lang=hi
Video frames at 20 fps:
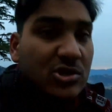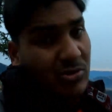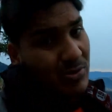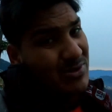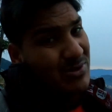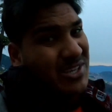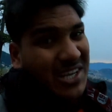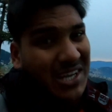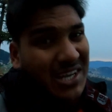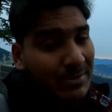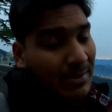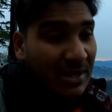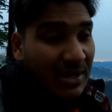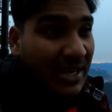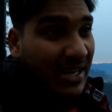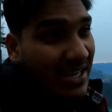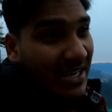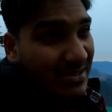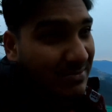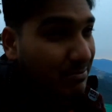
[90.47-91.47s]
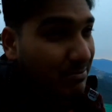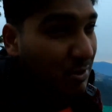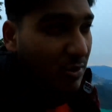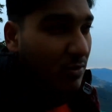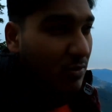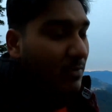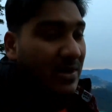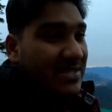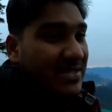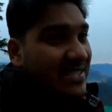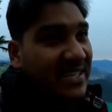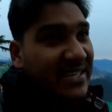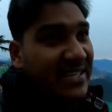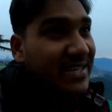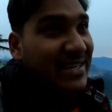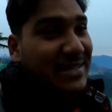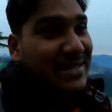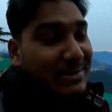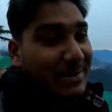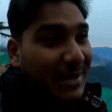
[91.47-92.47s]
जो भी जगह मिल जाए यार क्योंकि बस सही
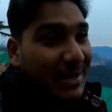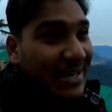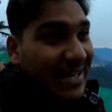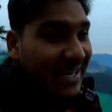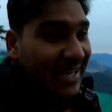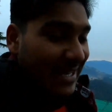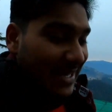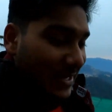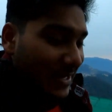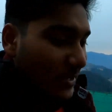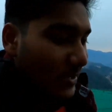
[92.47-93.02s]
नहीं आती मेरे लिए